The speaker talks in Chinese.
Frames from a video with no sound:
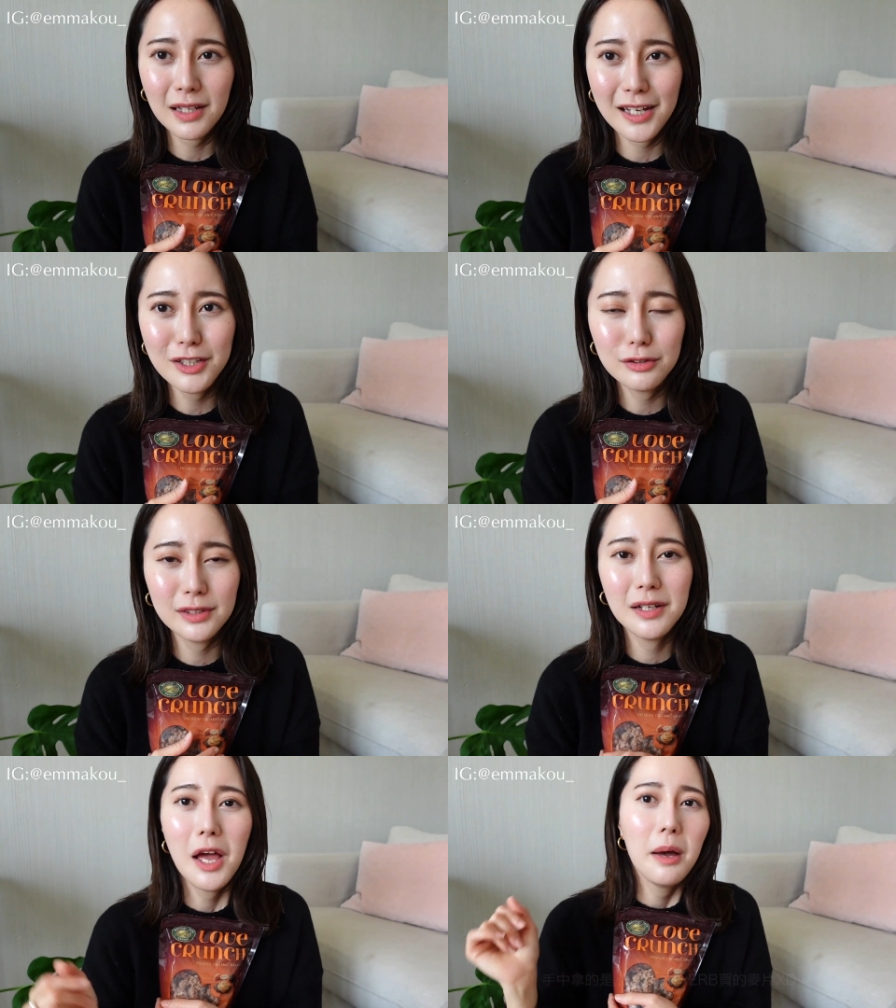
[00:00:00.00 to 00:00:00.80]
还有
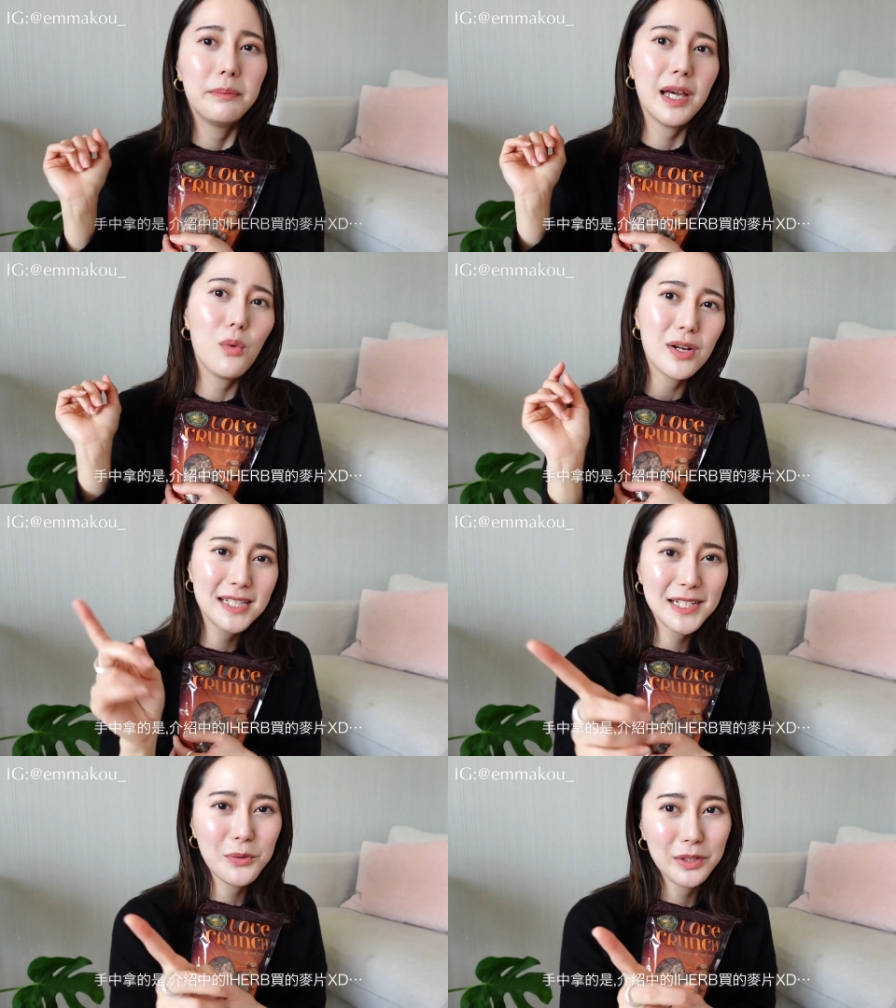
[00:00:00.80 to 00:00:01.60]
呢，不要忘
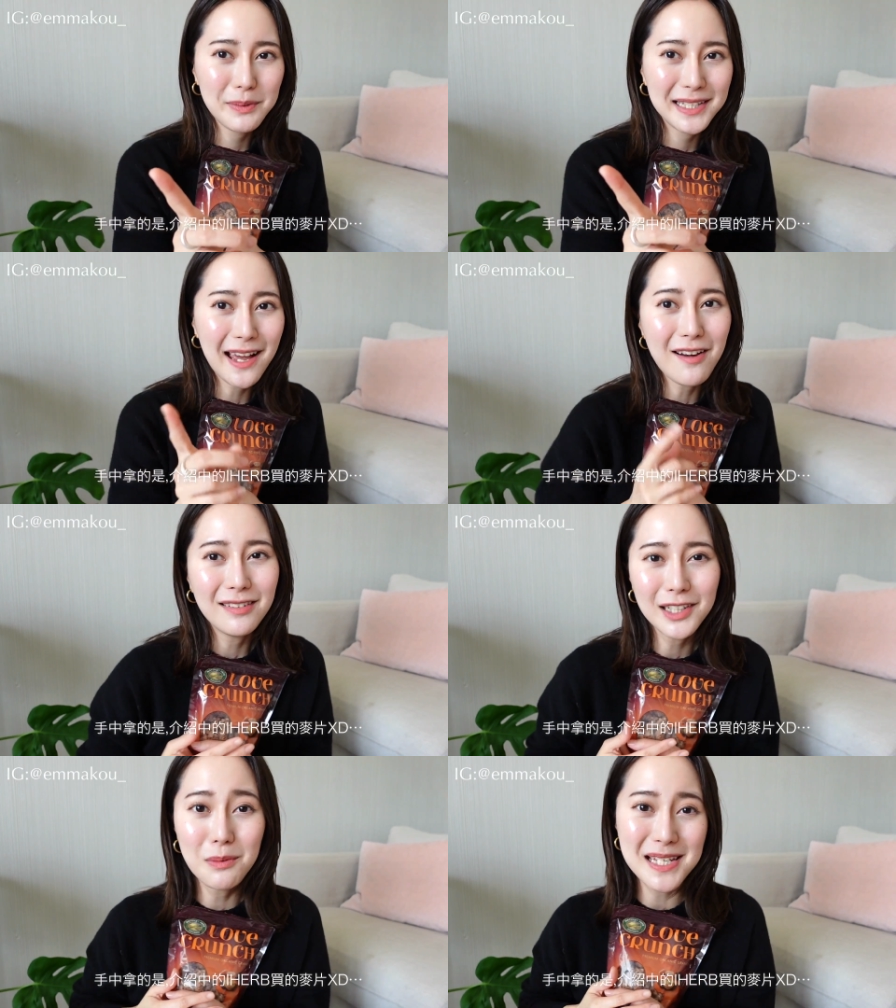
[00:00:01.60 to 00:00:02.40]
记订阅我的频道
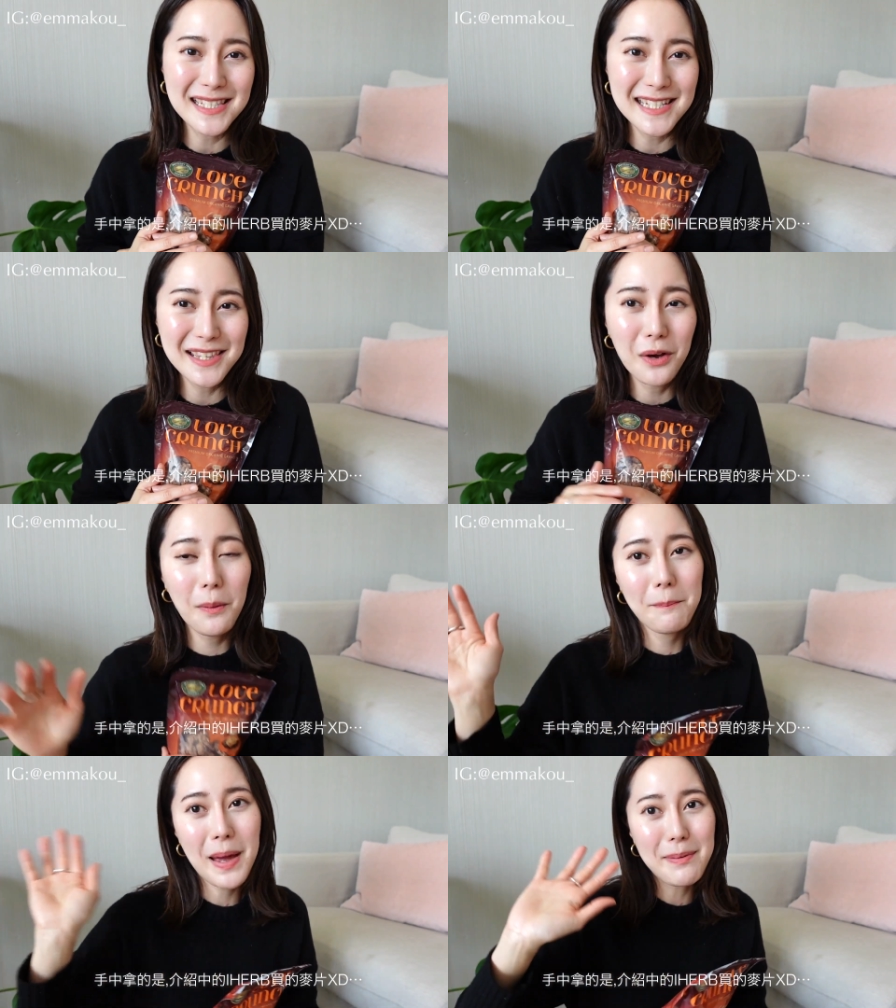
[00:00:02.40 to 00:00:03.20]
哦。那我们下次见喽，
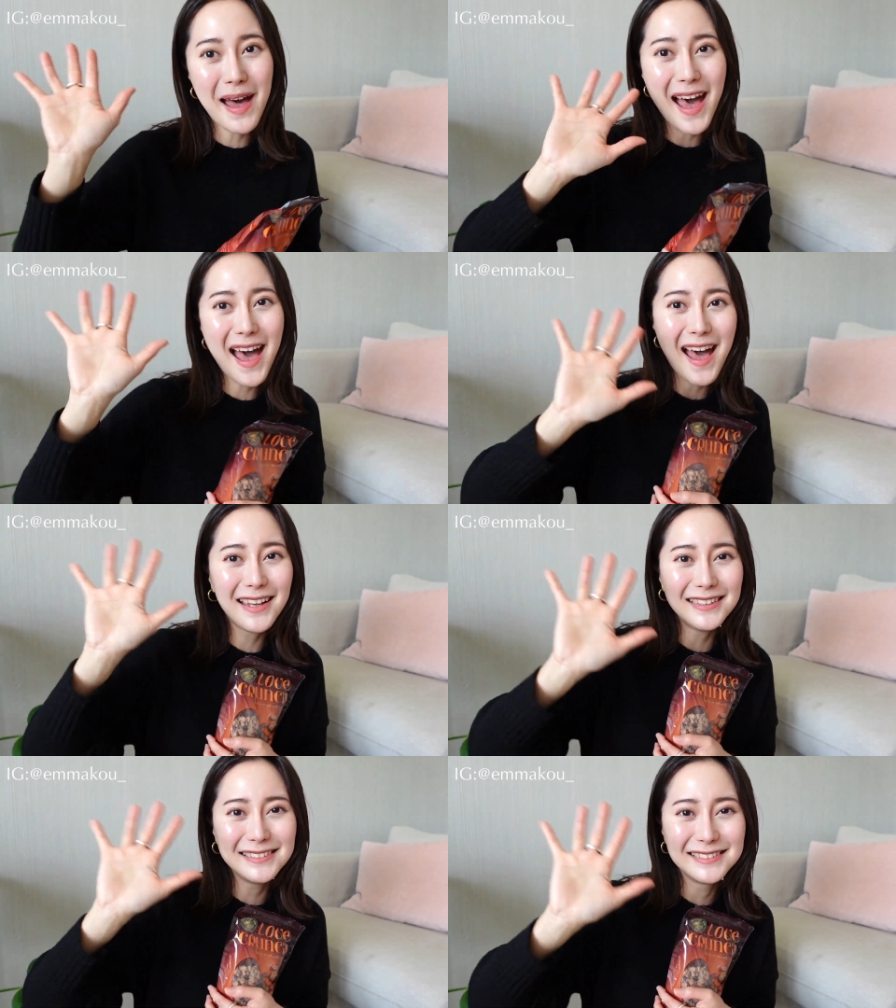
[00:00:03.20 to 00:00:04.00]
拜
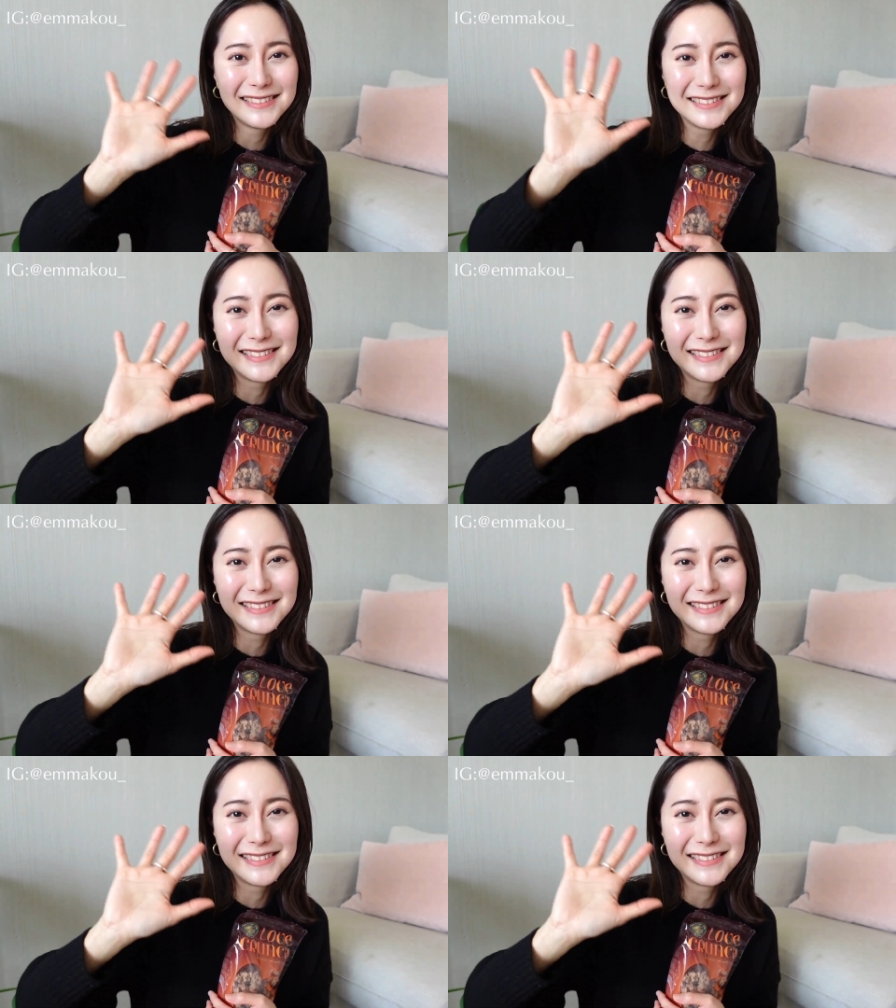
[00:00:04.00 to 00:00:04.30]
拜。